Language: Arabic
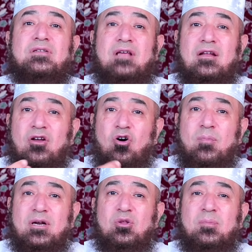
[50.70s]
طلعوه
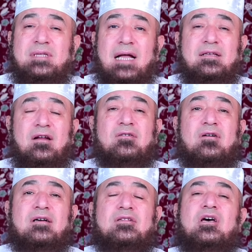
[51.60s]
برضه من تحت
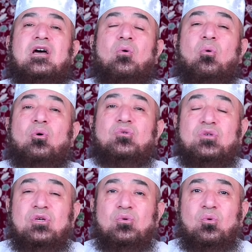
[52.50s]
الأنقاض
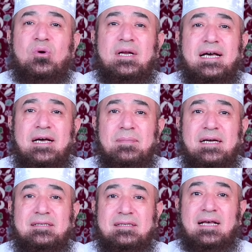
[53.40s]
وأسرته كلها
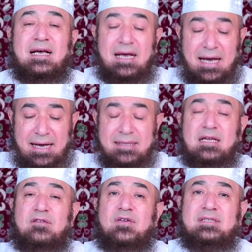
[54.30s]
ماتت
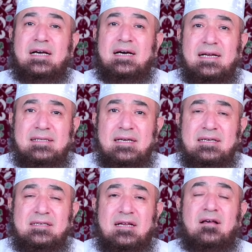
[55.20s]
هذه الفتاة
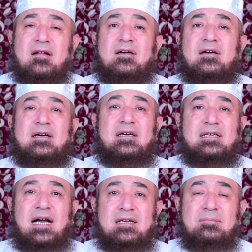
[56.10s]
التي سنرى آه،
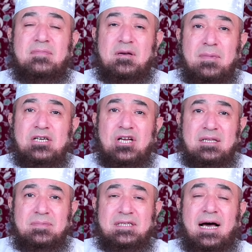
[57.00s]
يعني
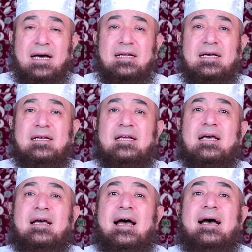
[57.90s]
المشهد بتاعها الآن
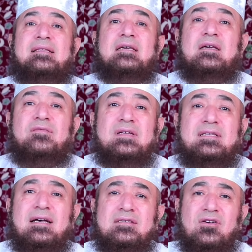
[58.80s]
هذه
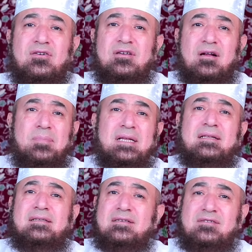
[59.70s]
فتاة صغيرة
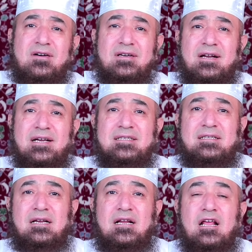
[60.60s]
بنت صغيرة
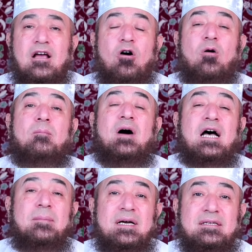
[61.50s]
جدا
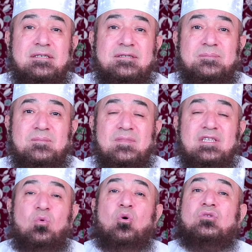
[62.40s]
أمها ماتت
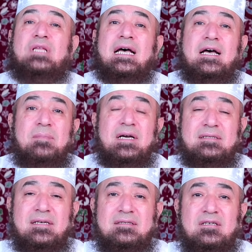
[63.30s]
واختها
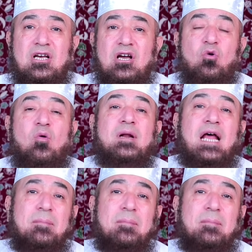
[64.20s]
ماتت ومن